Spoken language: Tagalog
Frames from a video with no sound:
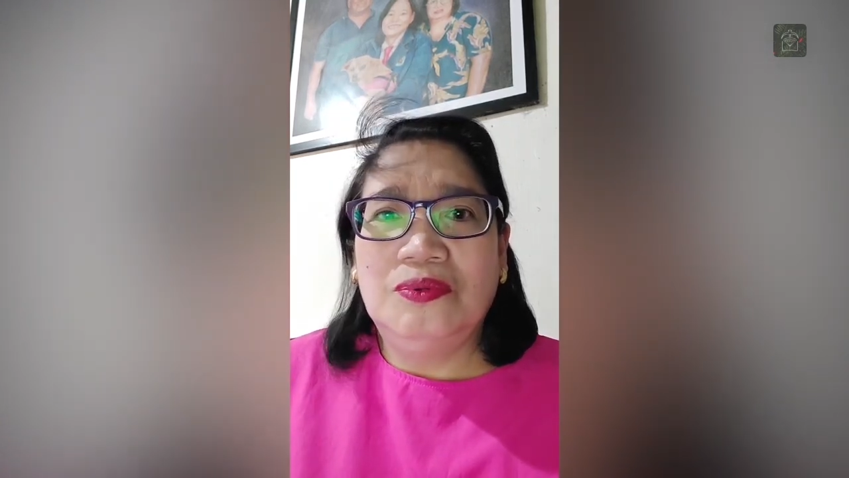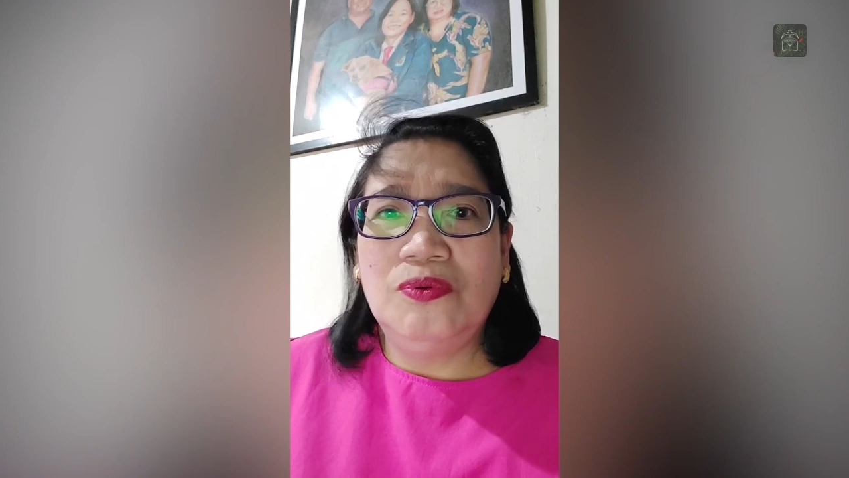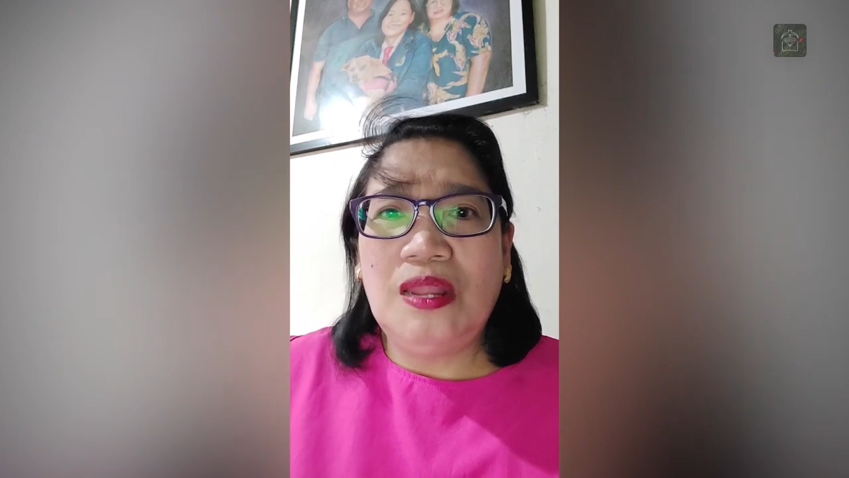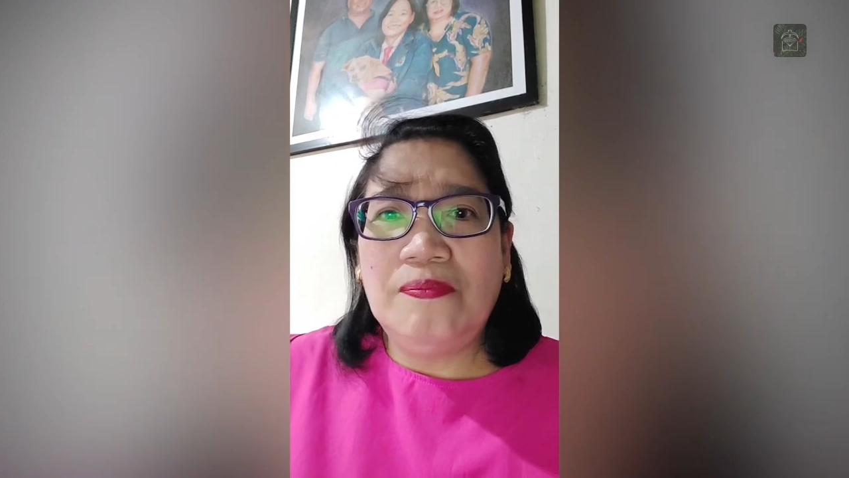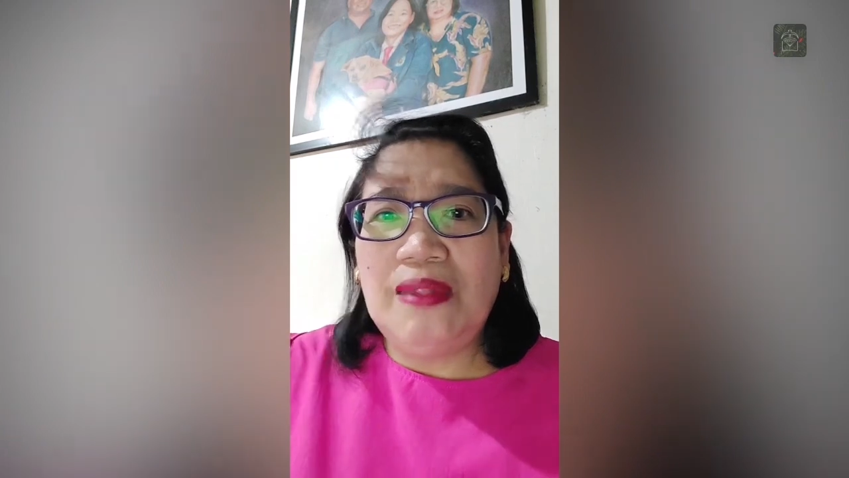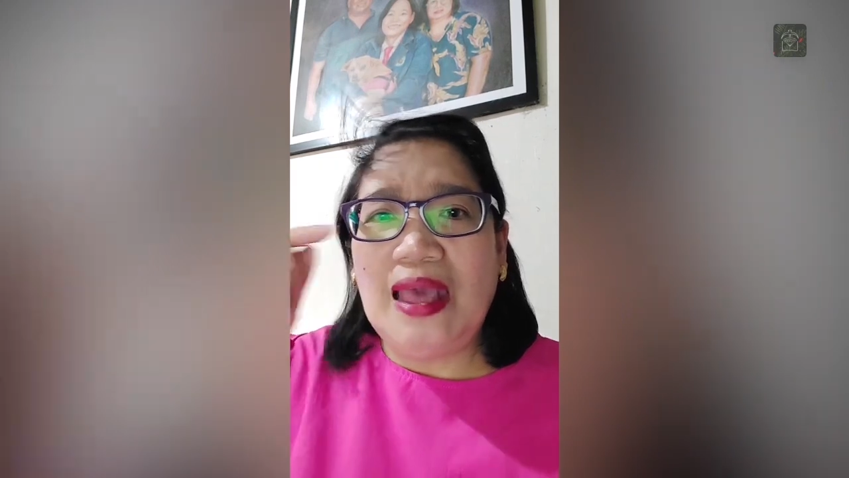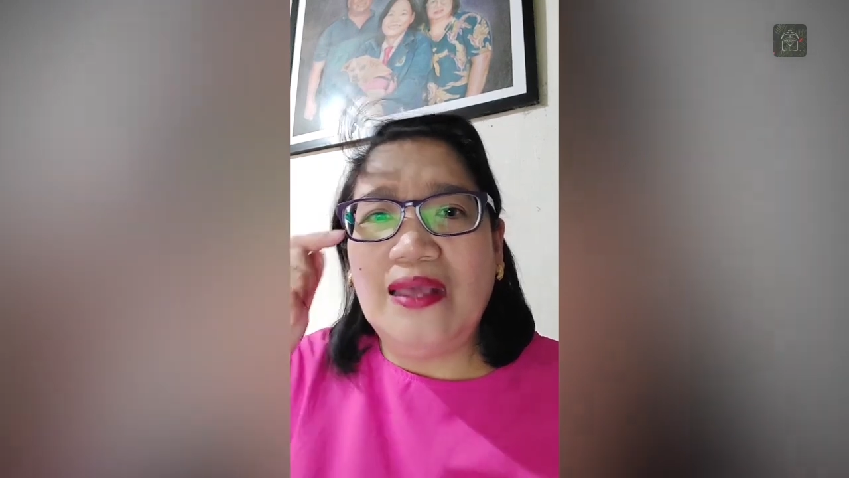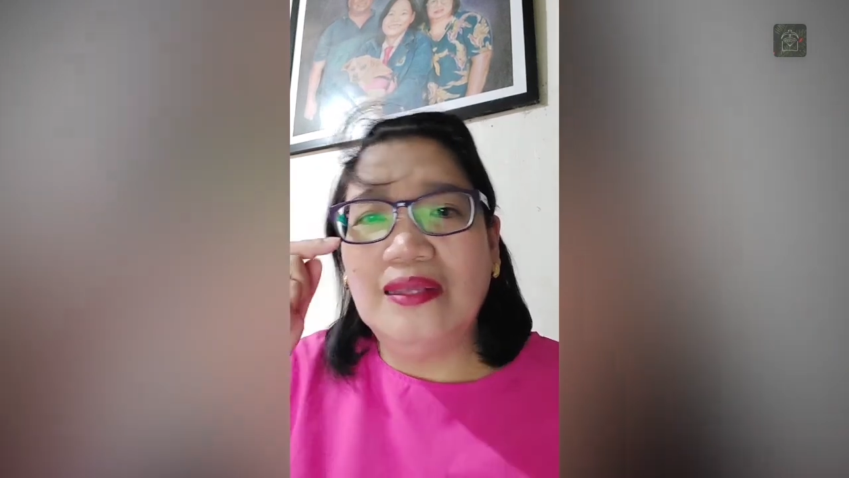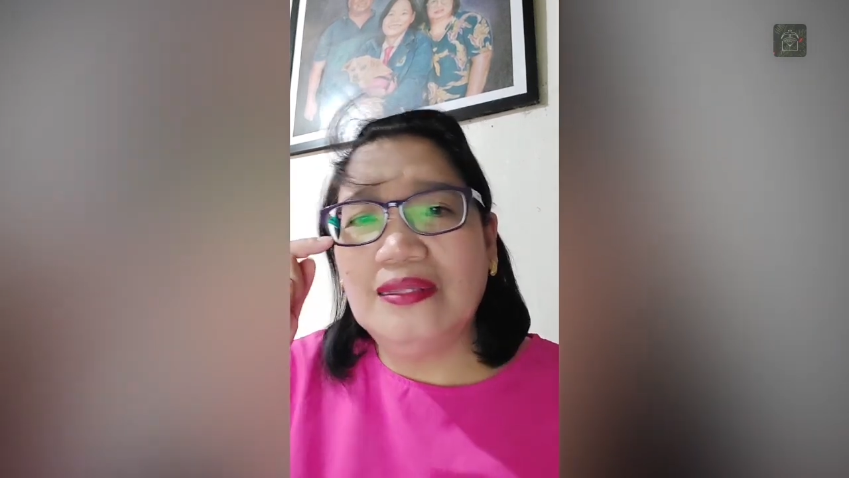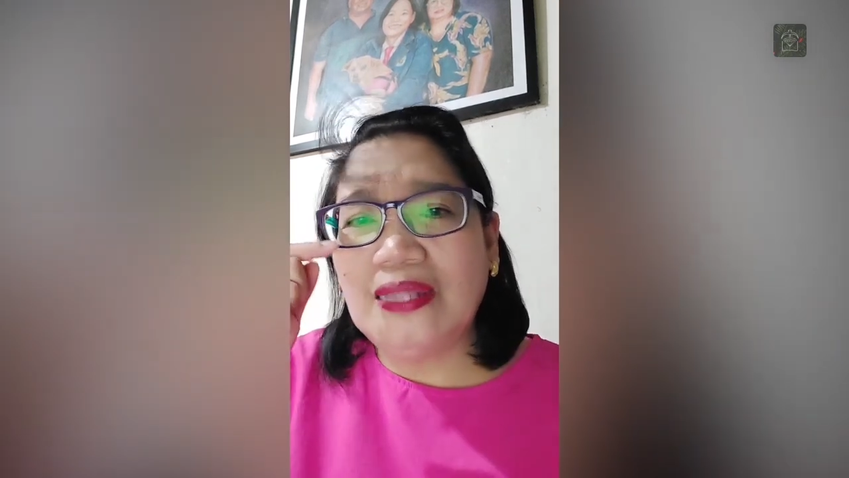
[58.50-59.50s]
kulay
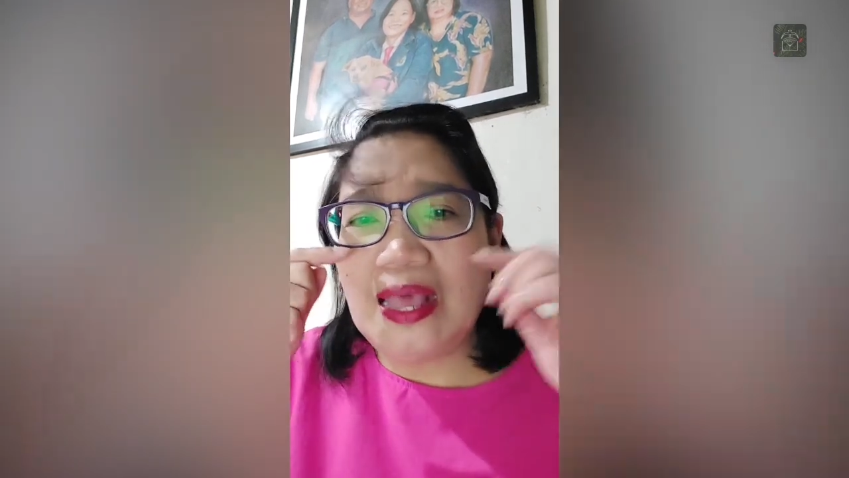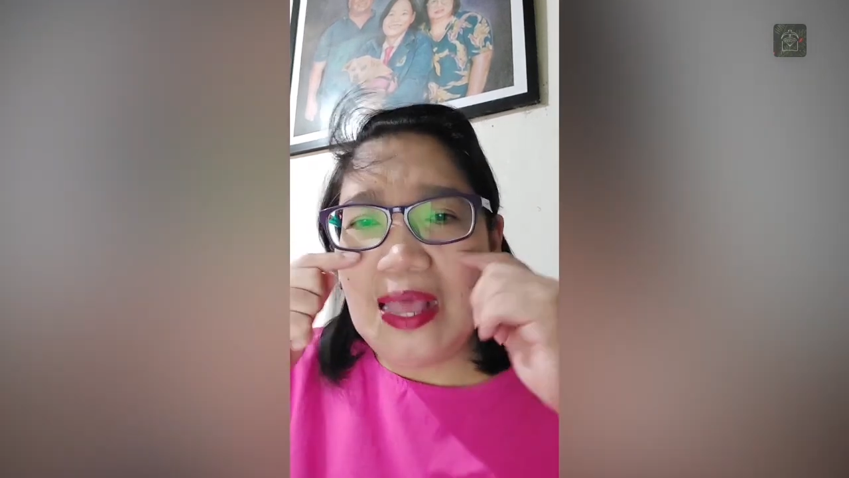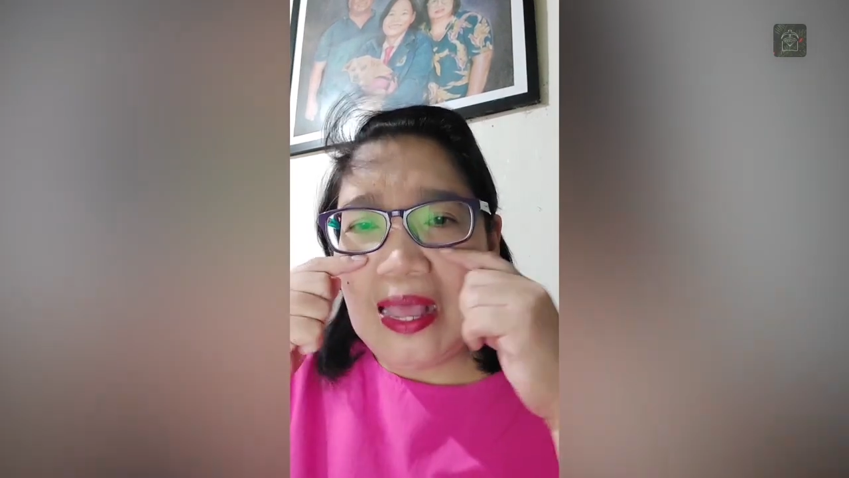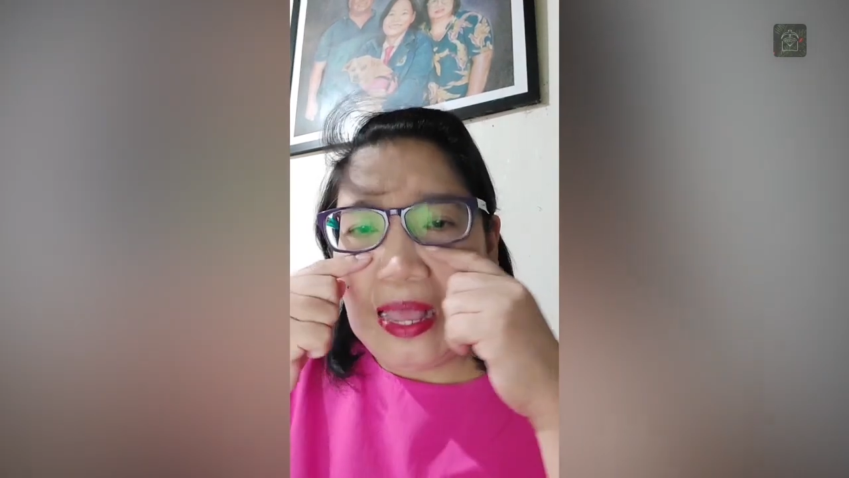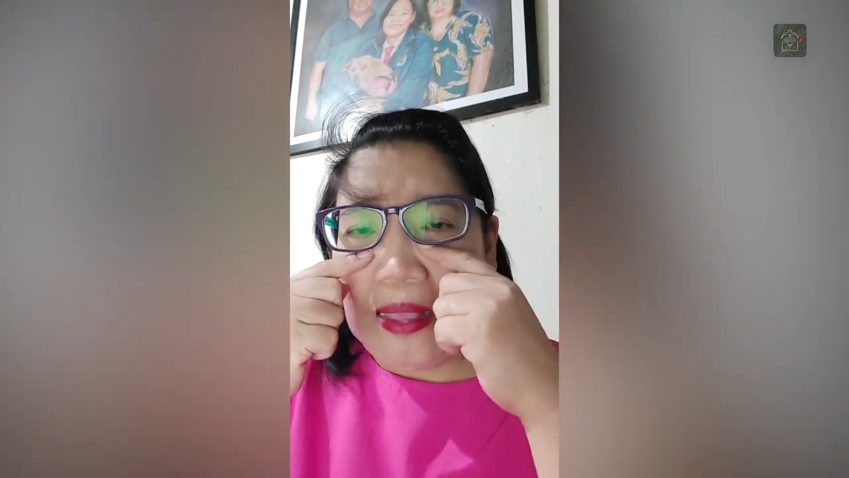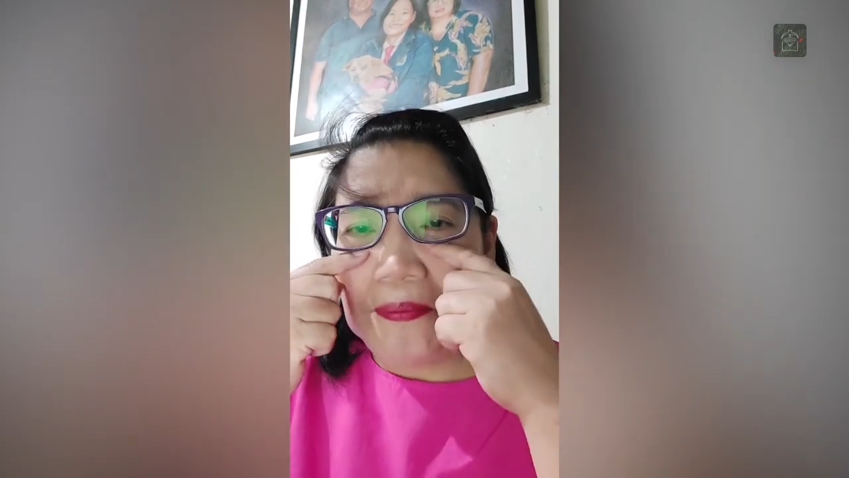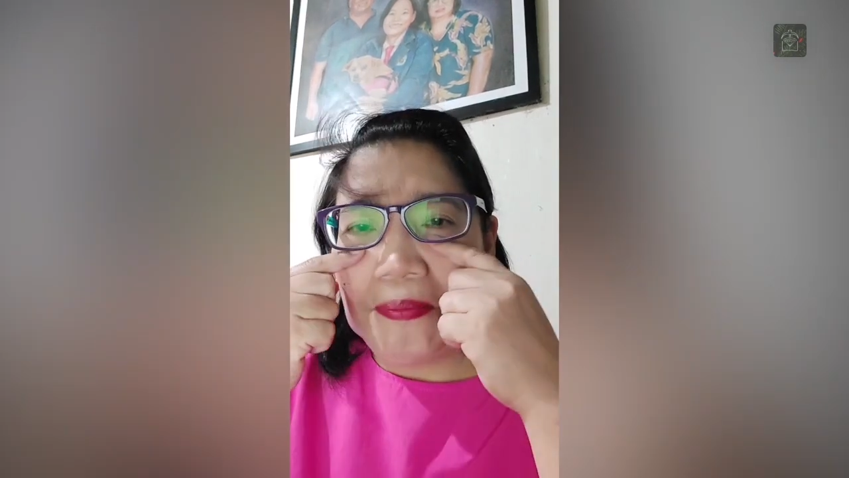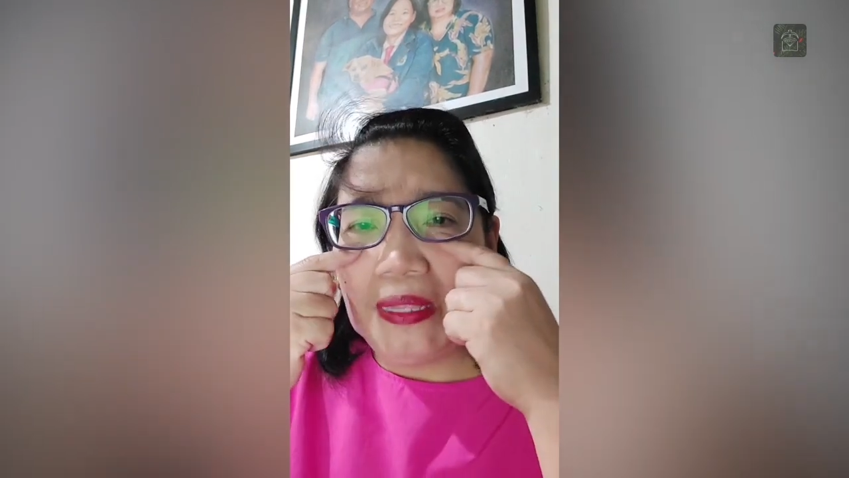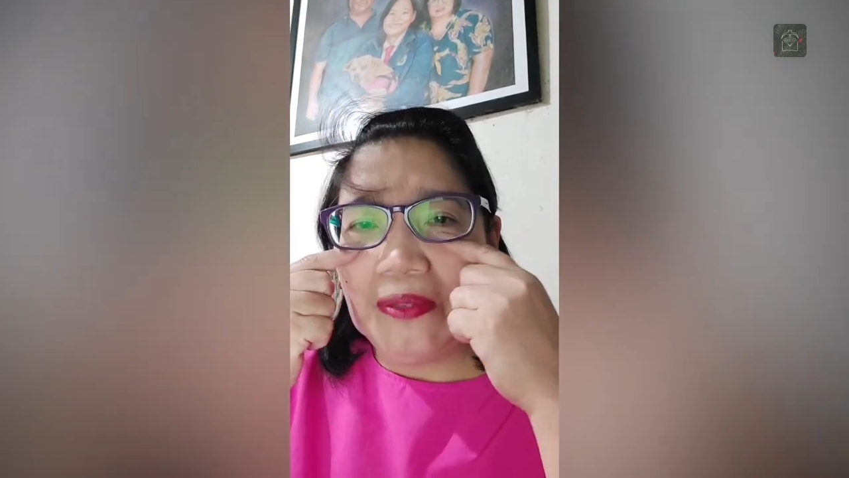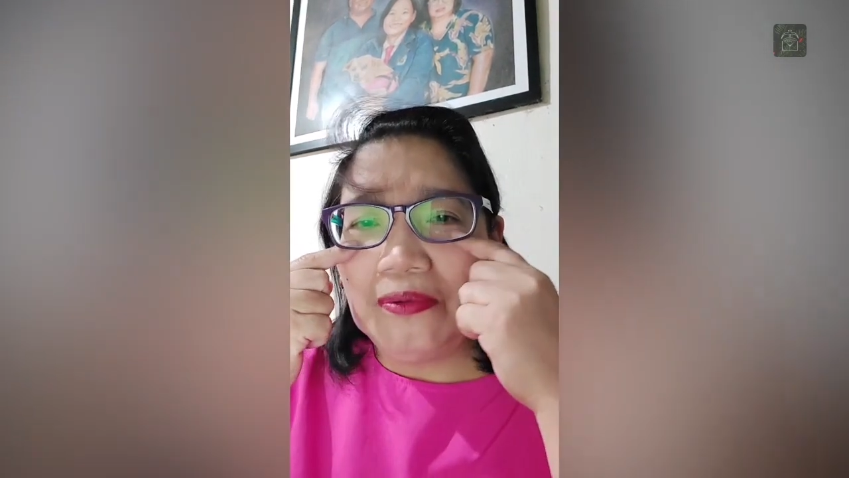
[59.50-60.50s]
black na
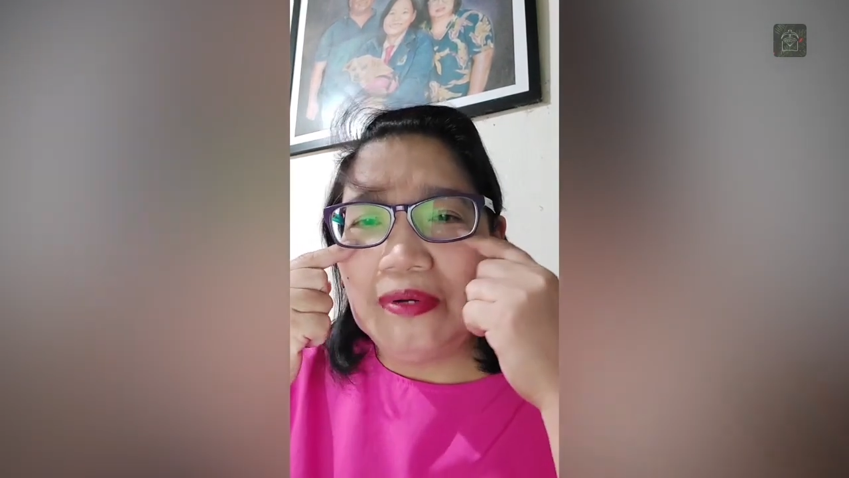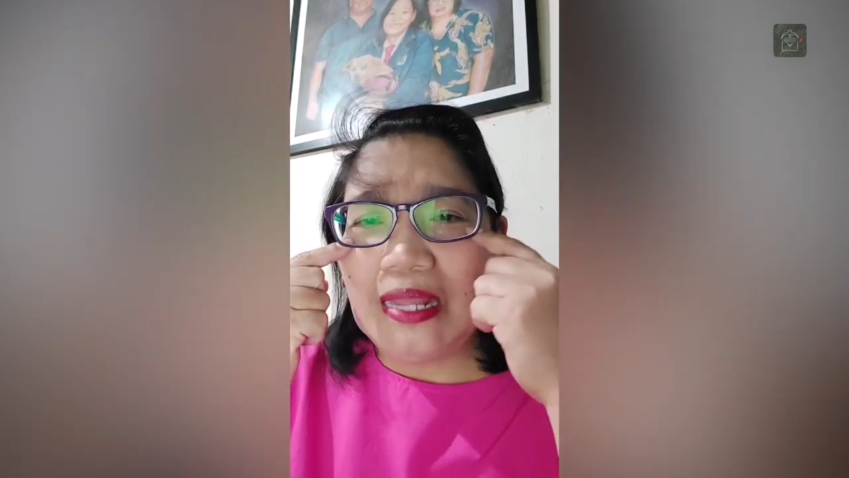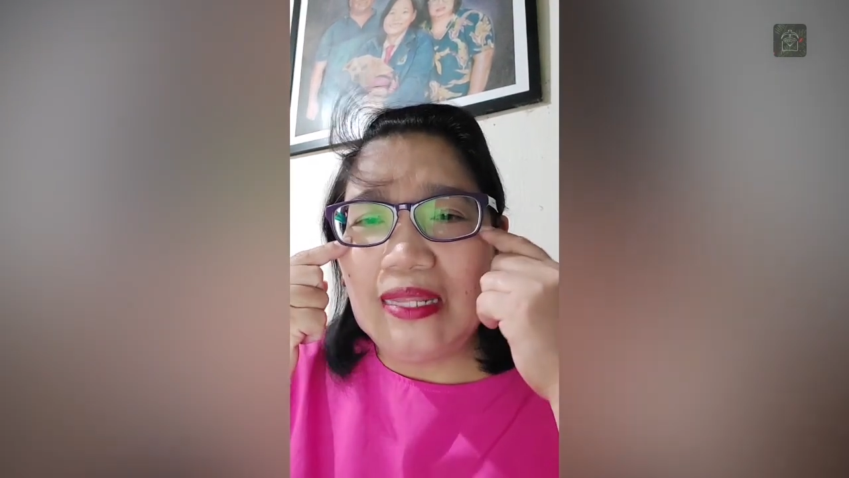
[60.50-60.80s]
pintura